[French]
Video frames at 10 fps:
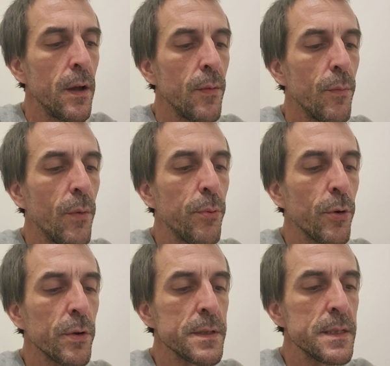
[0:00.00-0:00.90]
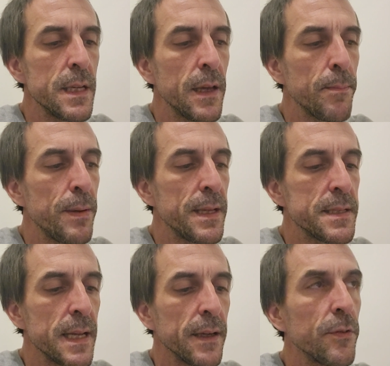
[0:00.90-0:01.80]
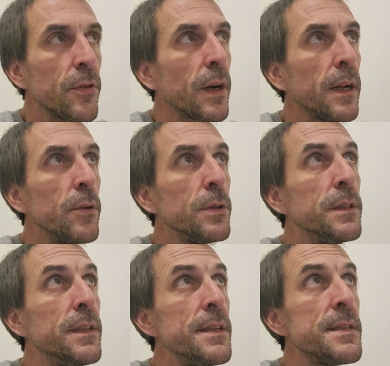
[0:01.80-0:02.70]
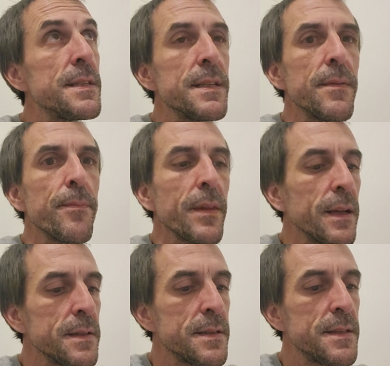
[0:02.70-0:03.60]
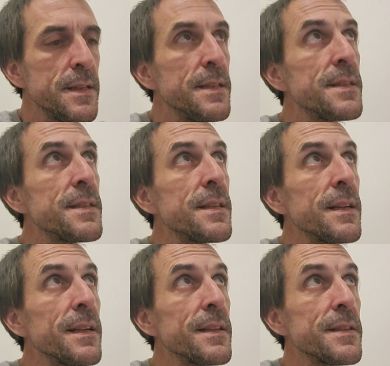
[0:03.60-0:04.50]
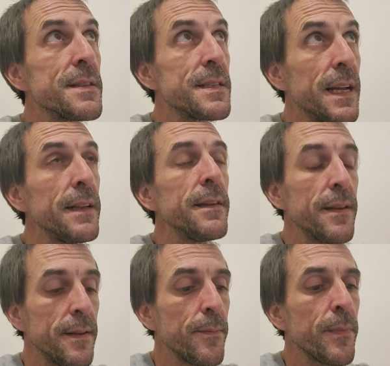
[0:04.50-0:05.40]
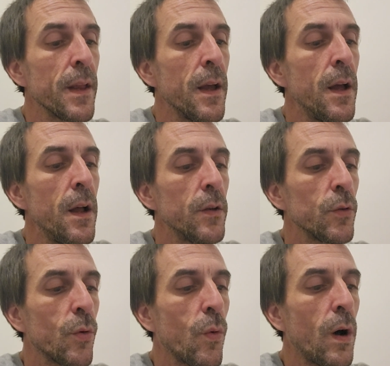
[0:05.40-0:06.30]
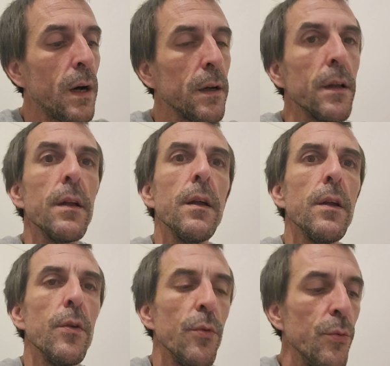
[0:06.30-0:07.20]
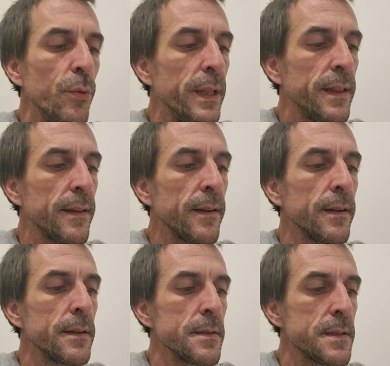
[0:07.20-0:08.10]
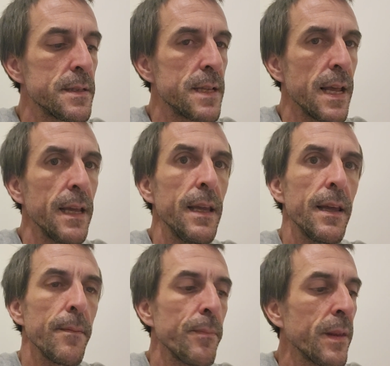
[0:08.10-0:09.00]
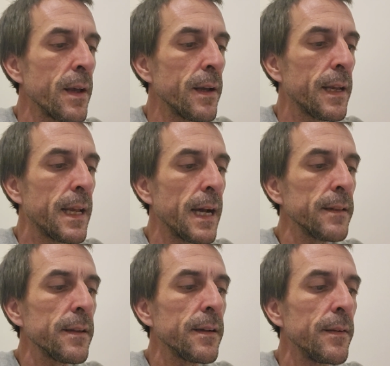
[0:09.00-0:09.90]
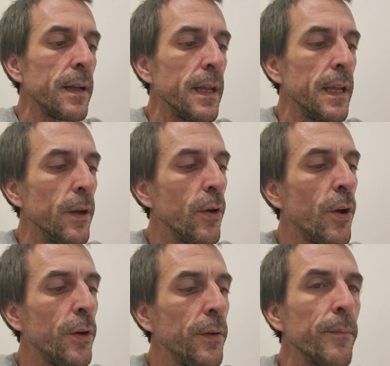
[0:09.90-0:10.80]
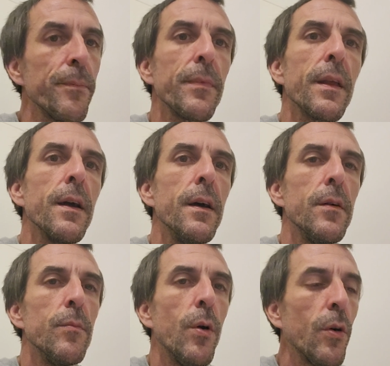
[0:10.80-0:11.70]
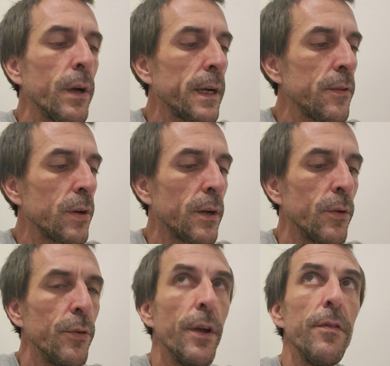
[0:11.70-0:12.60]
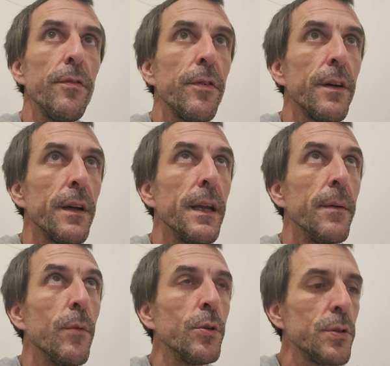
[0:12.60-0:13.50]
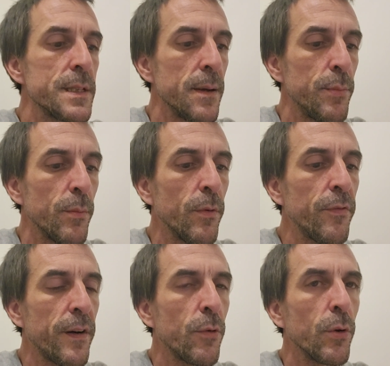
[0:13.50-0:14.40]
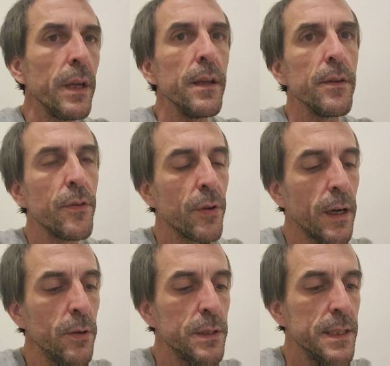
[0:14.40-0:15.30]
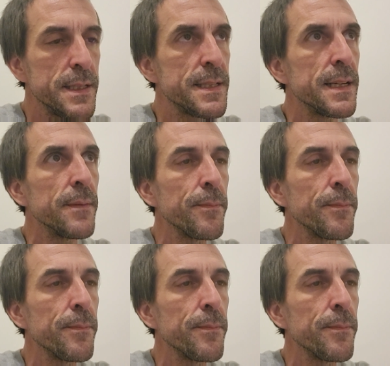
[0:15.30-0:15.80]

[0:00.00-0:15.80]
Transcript: Mon pronostic pic 5 sera le 10, 6, 7, 3, 8, 5, 4 et 1. Mon regret sera le 9 et mon jeu simple, mon favori, sera le 10.